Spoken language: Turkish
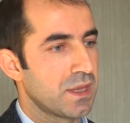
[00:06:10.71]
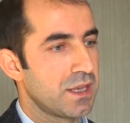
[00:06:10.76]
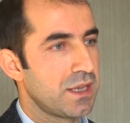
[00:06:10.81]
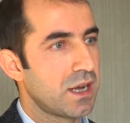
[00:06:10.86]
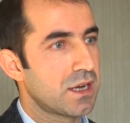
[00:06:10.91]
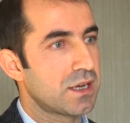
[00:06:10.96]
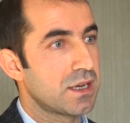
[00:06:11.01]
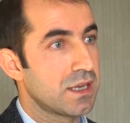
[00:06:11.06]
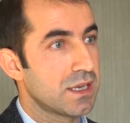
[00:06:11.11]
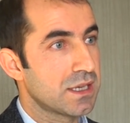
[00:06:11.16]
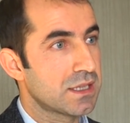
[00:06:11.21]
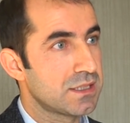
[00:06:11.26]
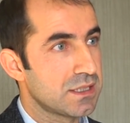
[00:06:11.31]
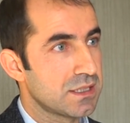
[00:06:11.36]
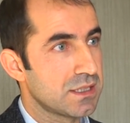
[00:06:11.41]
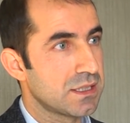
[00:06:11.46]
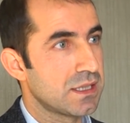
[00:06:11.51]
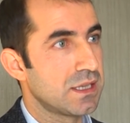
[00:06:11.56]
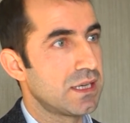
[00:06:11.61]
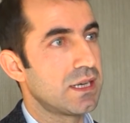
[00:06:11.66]
yakınlık
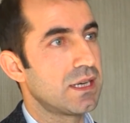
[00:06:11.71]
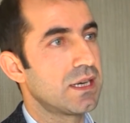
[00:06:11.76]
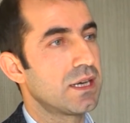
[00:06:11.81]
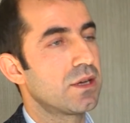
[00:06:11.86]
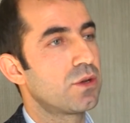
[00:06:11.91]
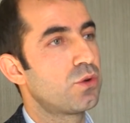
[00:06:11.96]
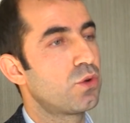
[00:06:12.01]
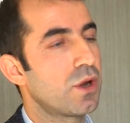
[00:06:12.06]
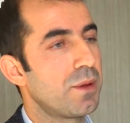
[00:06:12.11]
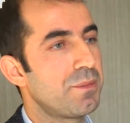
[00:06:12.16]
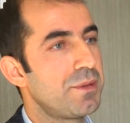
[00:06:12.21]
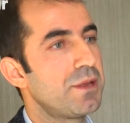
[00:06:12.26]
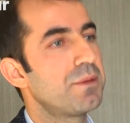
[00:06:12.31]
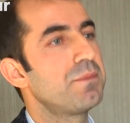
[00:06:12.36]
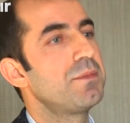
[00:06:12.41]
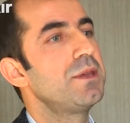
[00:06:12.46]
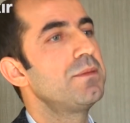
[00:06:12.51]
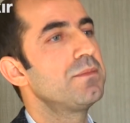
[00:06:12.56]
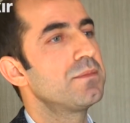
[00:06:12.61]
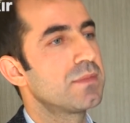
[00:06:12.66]
e, kurabilir
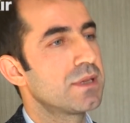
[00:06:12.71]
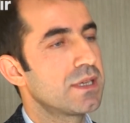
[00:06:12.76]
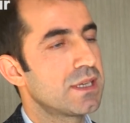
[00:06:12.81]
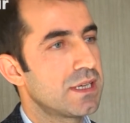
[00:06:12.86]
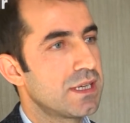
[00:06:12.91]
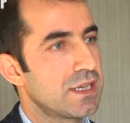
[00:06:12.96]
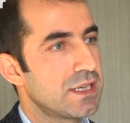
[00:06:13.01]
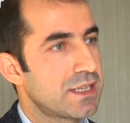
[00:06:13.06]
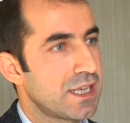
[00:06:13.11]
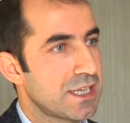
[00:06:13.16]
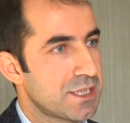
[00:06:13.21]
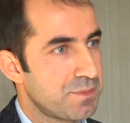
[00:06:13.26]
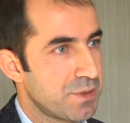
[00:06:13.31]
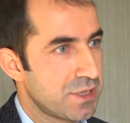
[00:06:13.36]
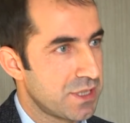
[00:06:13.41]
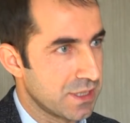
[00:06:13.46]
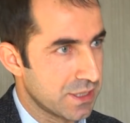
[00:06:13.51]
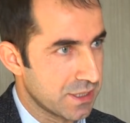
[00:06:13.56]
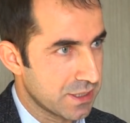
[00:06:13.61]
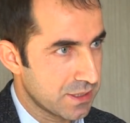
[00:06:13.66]
miyim e,
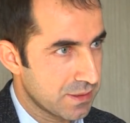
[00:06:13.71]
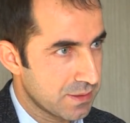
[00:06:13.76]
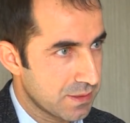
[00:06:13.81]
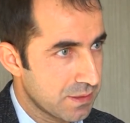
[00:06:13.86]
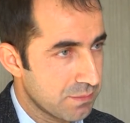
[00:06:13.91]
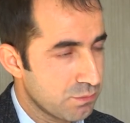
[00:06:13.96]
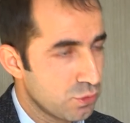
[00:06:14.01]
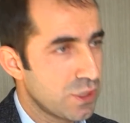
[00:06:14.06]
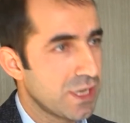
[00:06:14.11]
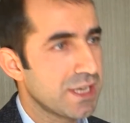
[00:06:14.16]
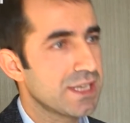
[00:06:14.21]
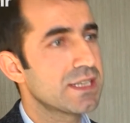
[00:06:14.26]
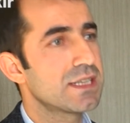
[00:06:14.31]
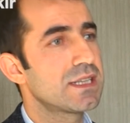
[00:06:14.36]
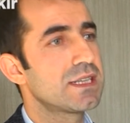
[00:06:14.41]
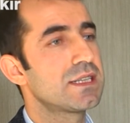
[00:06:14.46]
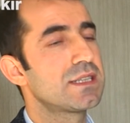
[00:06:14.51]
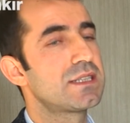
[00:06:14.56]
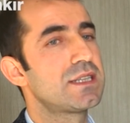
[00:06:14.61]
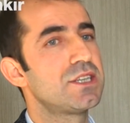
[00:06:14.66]
tespitidir. Bu da
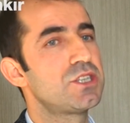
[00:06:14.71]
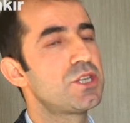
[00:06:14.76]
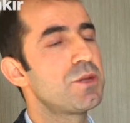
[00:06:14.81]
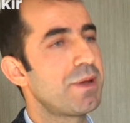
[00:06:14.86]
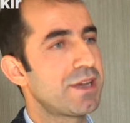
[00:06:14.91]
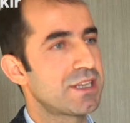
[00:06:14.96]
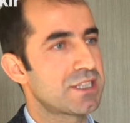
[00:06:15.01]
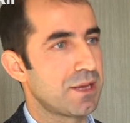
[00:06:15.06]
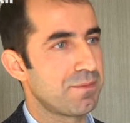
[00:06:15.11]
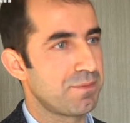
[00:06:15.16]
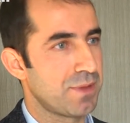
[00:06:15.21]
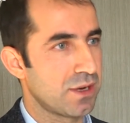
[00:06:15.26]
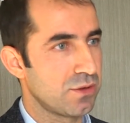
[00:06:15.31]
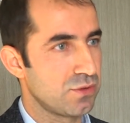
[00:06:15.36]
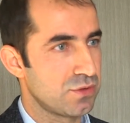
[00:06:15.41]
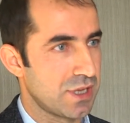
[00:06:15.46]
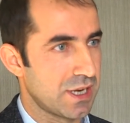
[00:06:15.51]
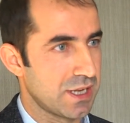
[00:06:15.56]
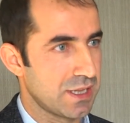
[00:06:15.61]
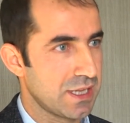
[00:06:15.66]
seçim hesapları
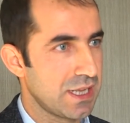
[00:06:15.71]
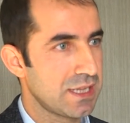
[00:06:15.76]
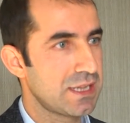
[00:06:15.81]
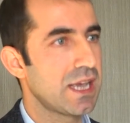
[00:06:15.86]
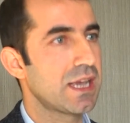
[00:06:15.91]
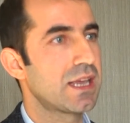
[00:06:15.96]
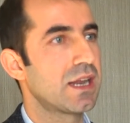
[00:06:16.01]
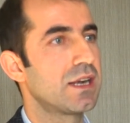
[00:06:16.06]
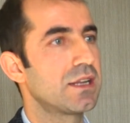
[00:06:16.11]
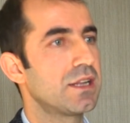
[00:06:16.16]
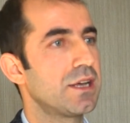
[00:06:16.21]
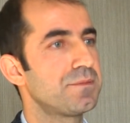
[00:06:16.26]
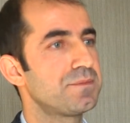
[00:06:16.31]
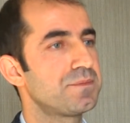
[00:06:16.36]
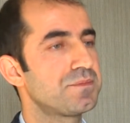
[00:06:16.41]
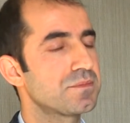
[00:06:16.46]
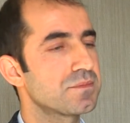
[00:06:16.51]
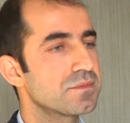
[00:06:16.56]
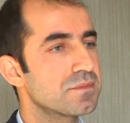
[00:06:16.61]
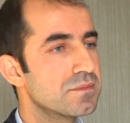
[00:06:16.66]
üzerinden tekrardan